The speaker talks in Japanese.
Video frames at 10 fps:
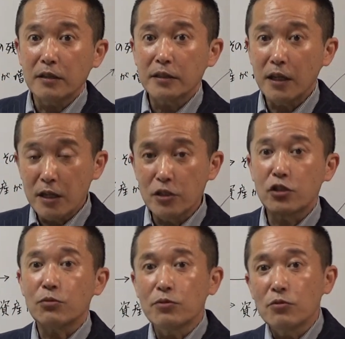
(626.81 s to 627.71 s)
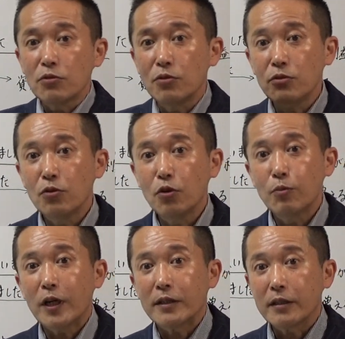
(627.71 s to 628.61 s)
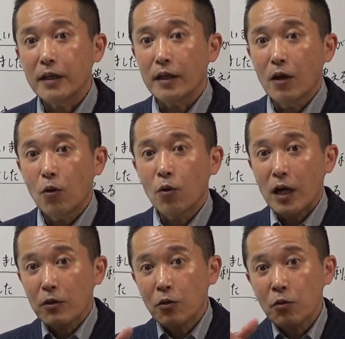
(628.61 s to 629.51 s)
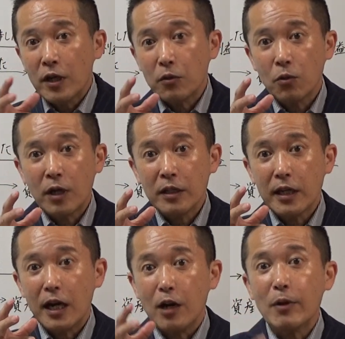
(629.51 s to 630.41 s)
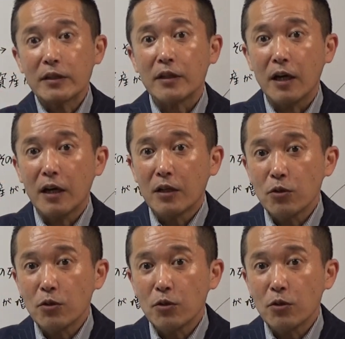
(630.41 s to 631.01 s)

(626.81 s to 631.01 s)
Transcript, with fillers: さらに自分の給料もあっておかお金が余った